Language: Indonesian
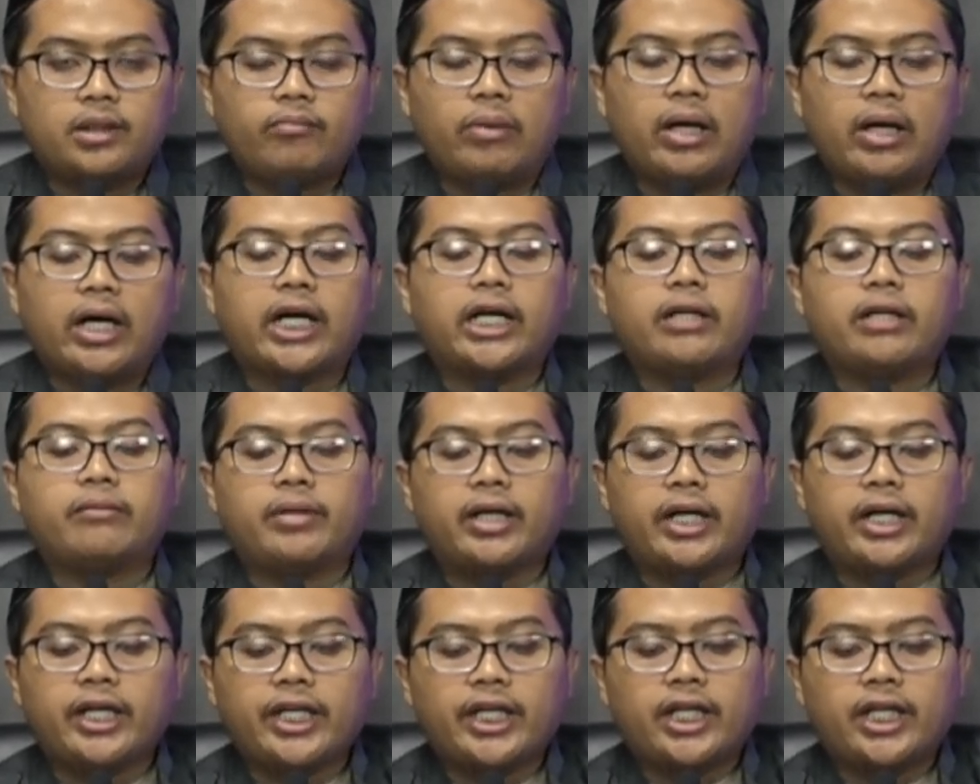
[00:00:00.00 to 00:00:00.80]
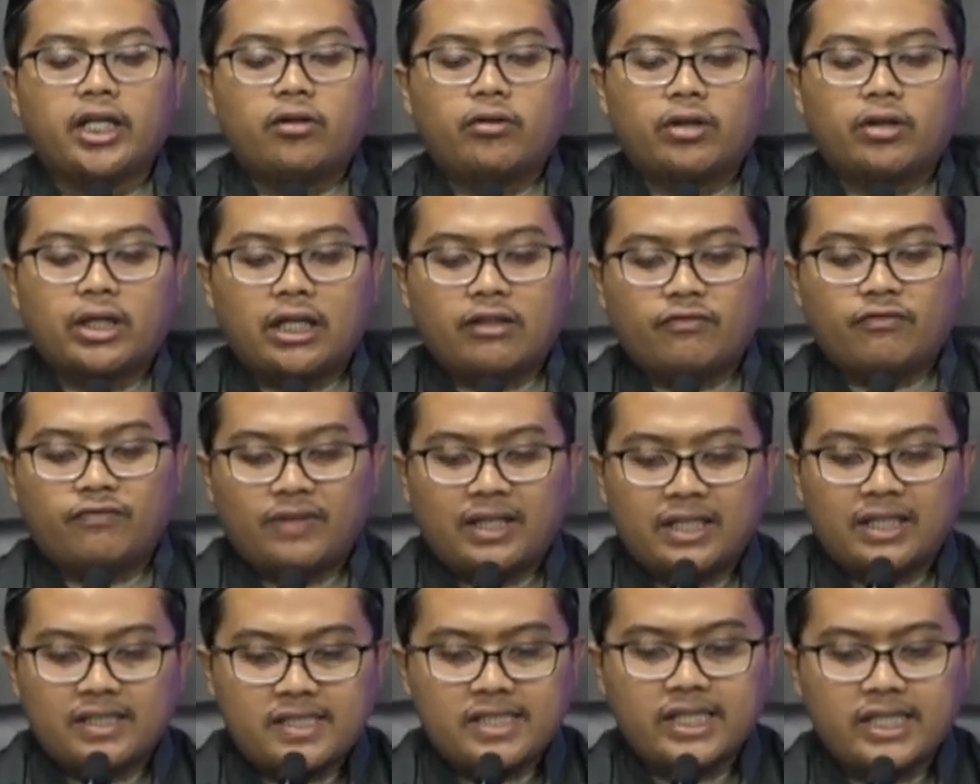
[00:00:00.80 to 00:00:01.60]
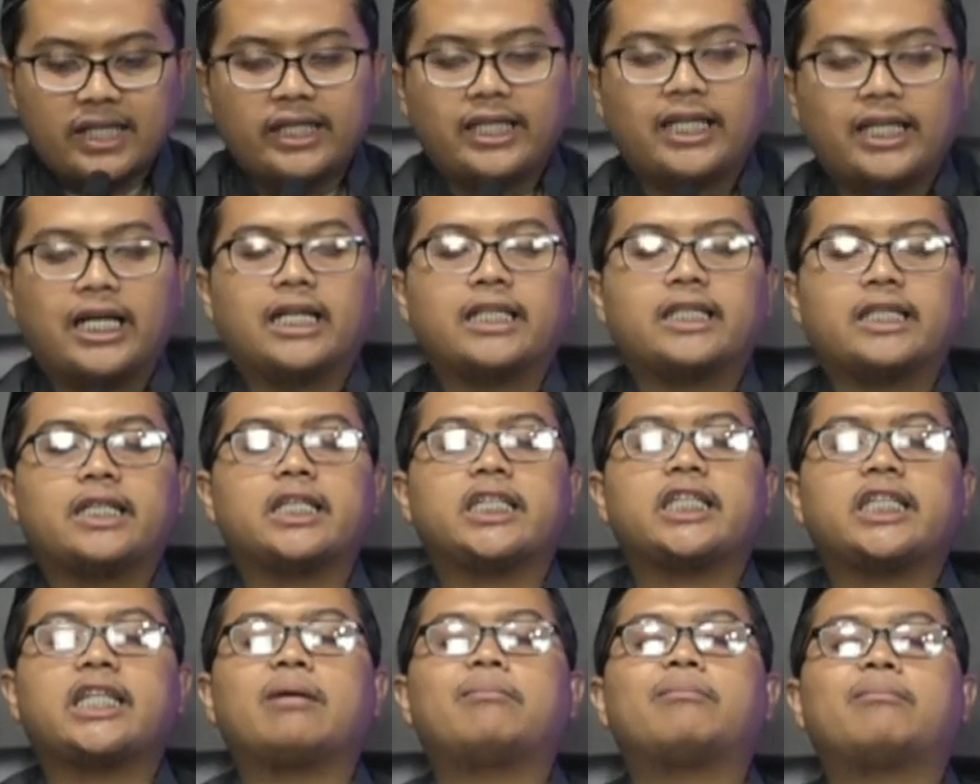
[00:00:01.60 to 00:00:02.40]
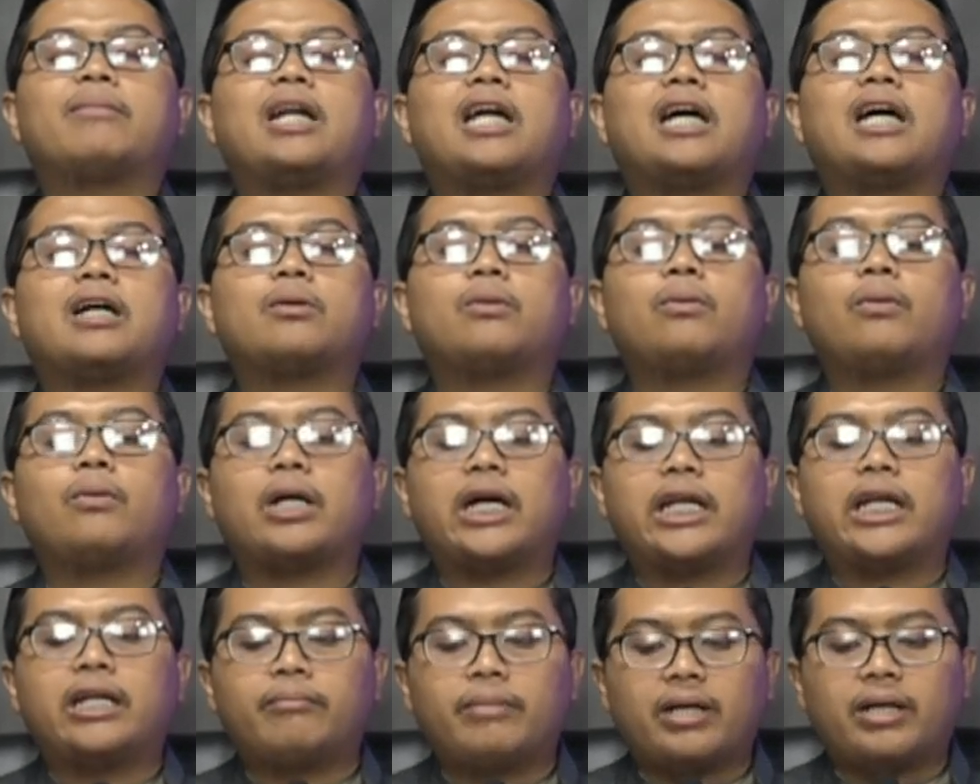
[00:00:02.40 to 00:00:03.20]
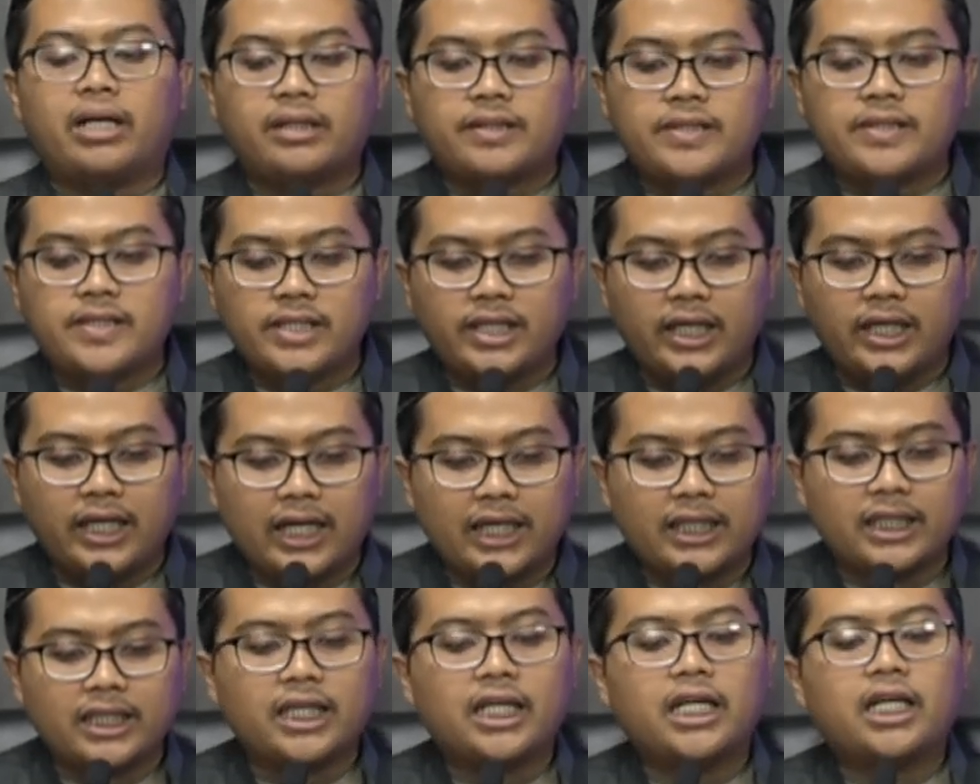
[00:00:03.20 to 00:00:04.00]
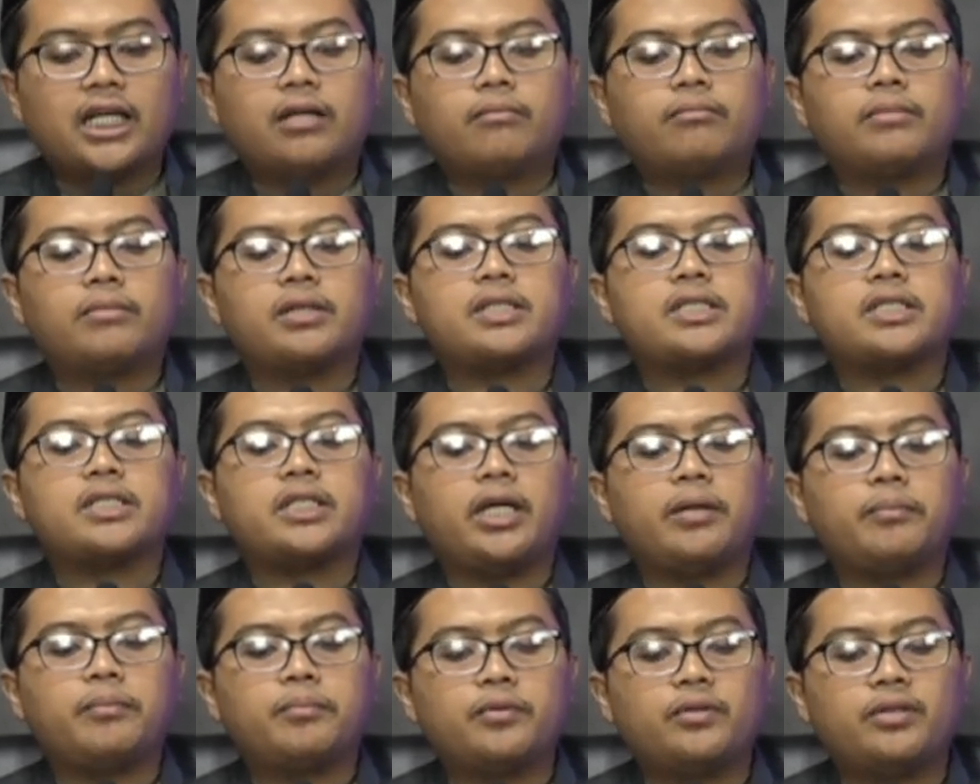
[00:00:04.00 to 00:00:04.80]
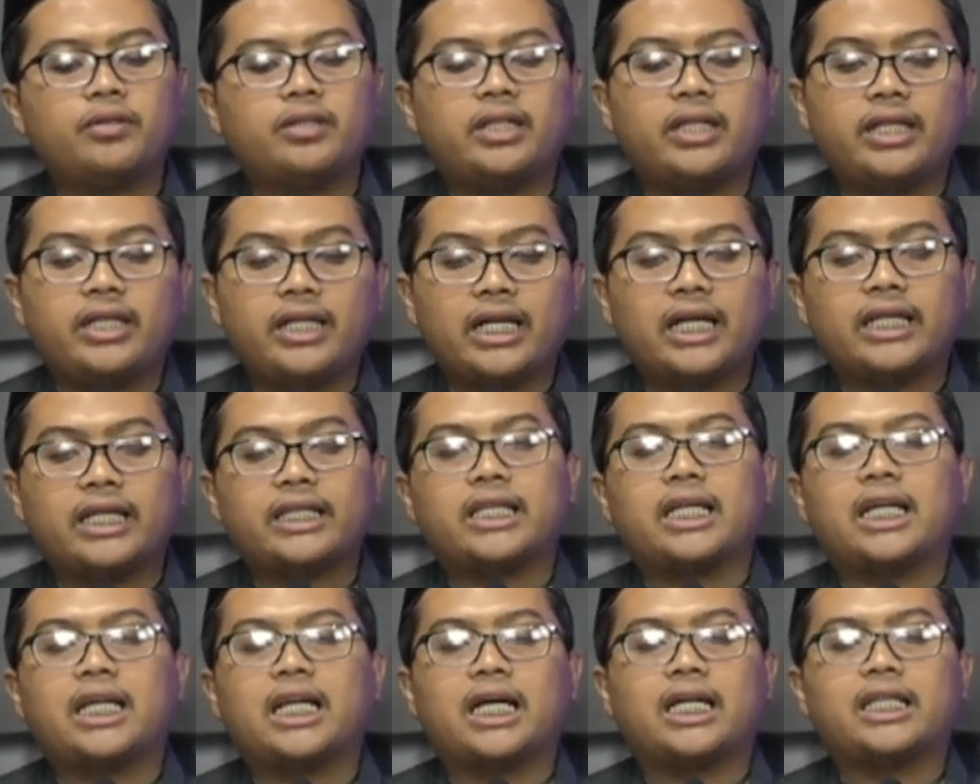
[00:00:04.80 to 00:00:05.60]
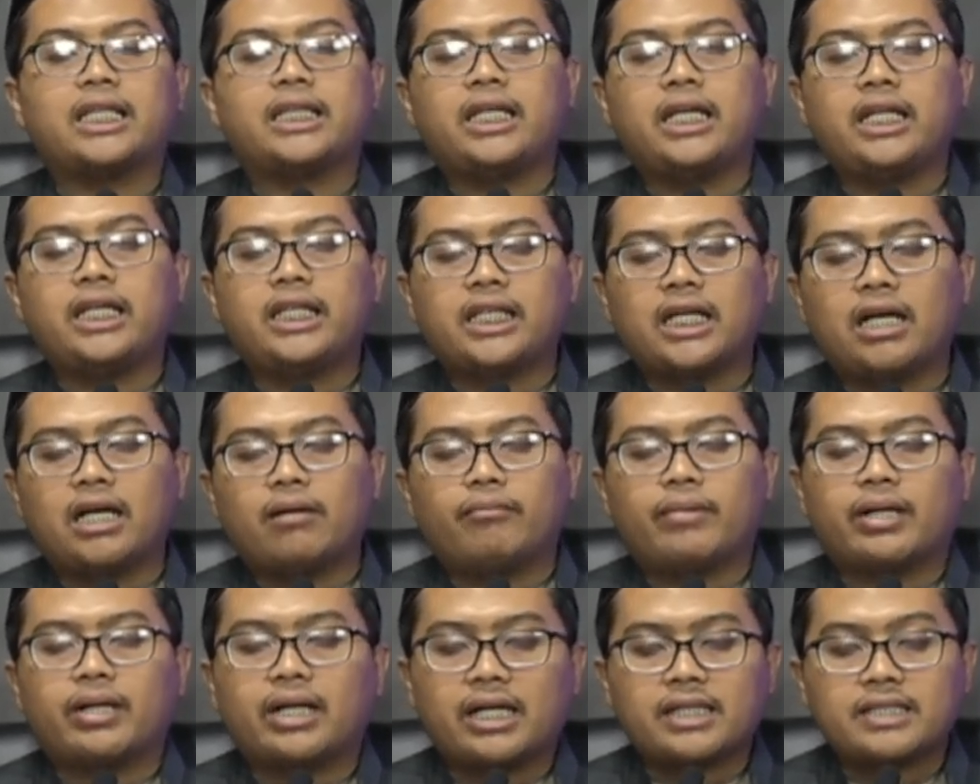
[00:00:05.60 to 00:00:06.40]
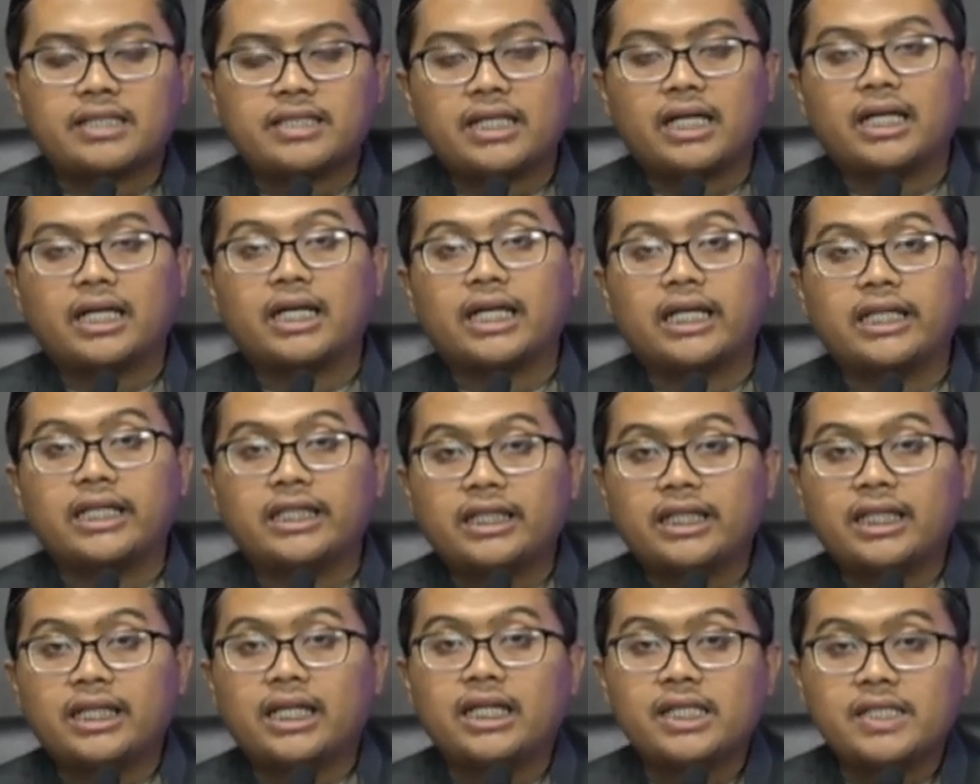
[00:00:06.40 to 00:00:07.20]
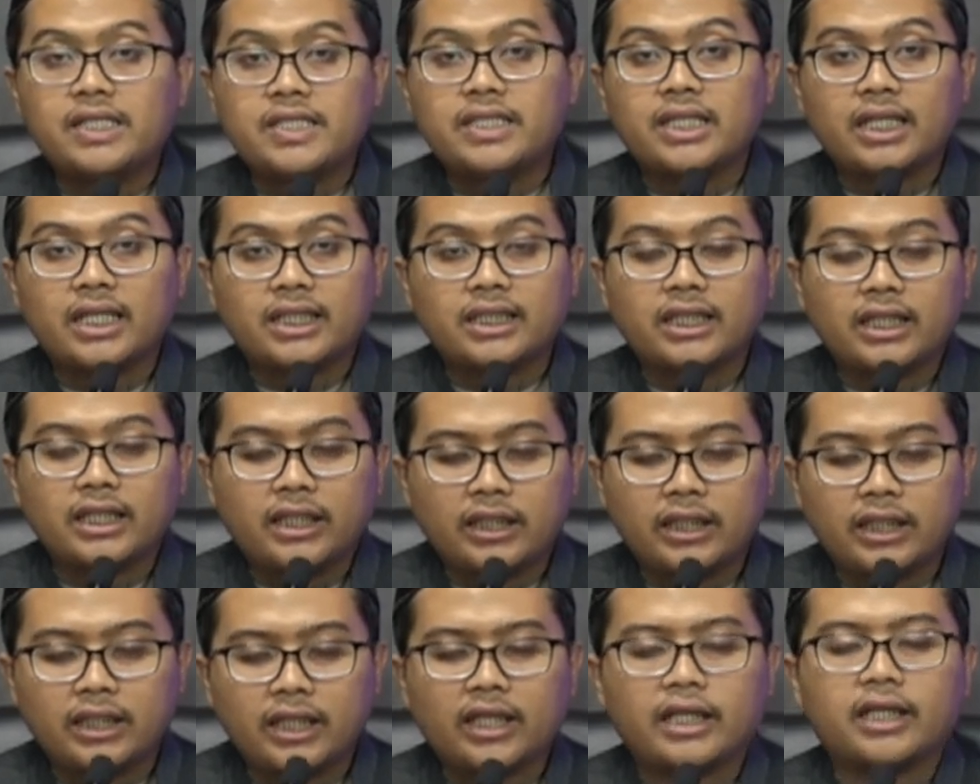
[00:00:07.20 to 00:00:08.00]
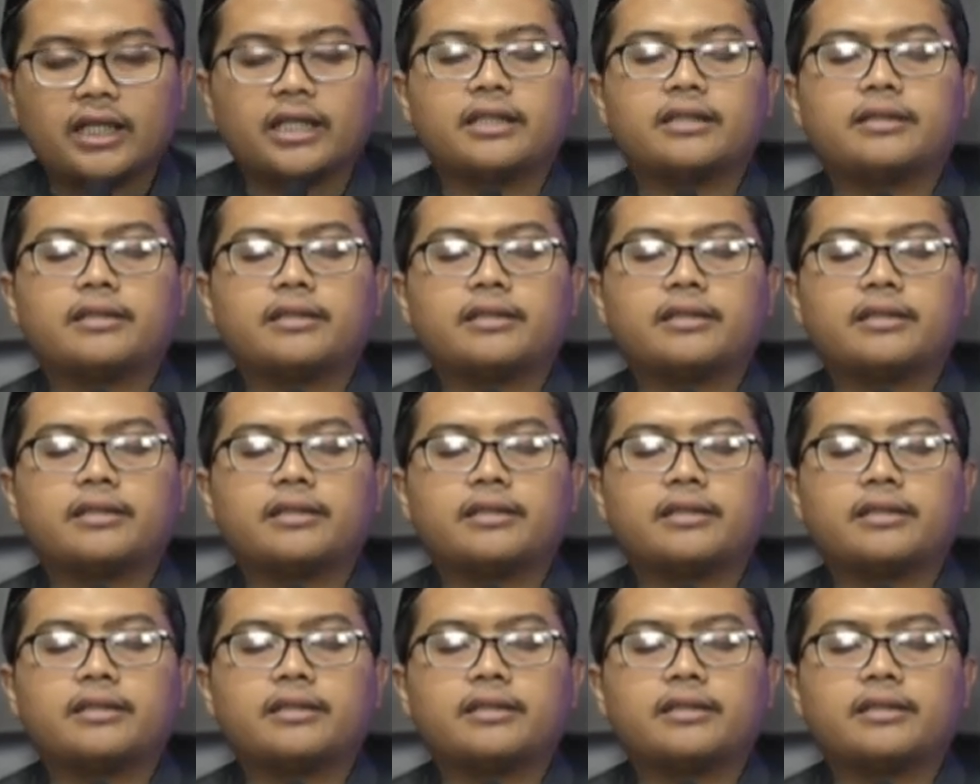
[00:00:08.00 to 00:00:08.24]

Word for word: Bahkan banyak orang fasik yang tetap melakukan maksiat meskipun dia telah tidak merasakan kelezatannya.